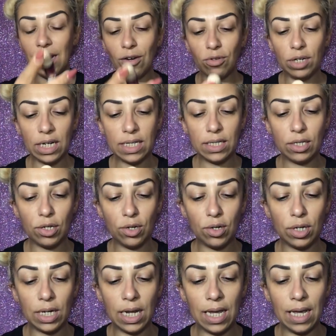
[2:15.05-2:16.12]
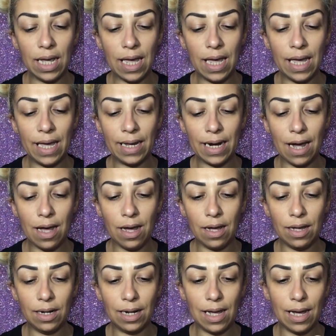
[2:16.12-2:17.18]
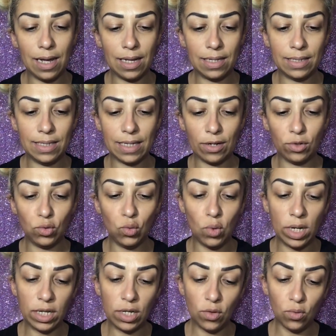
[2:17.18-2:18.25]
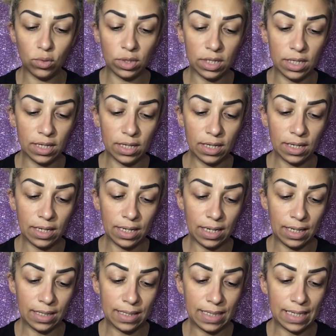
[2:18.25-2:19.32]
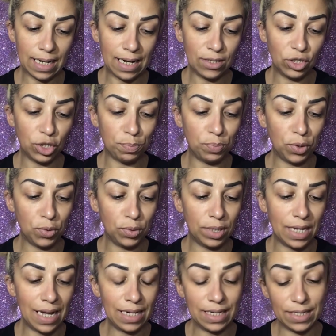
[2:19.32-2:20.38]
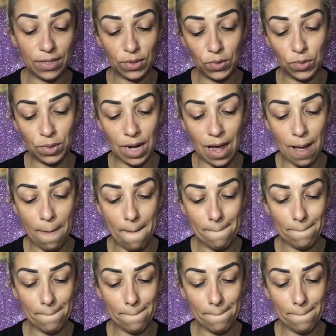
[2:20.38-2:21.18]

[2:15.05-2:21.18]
la colorazione era la 02 Nude e non si legge più da nessuna